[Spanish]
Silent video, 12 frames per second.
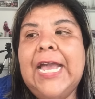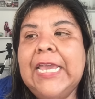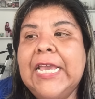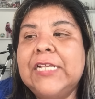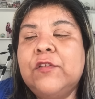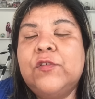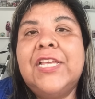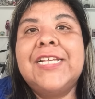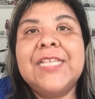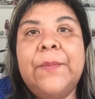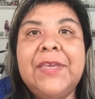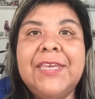Y si
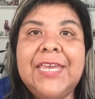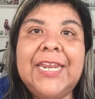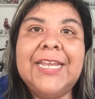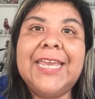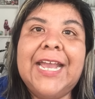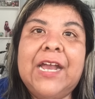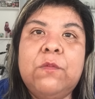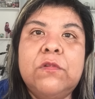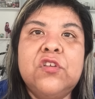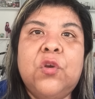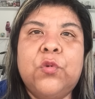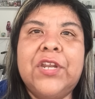ustedes también quieren que
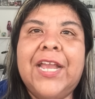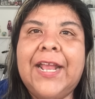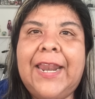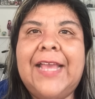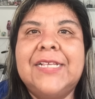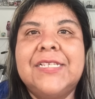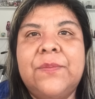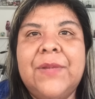hagamos como una clase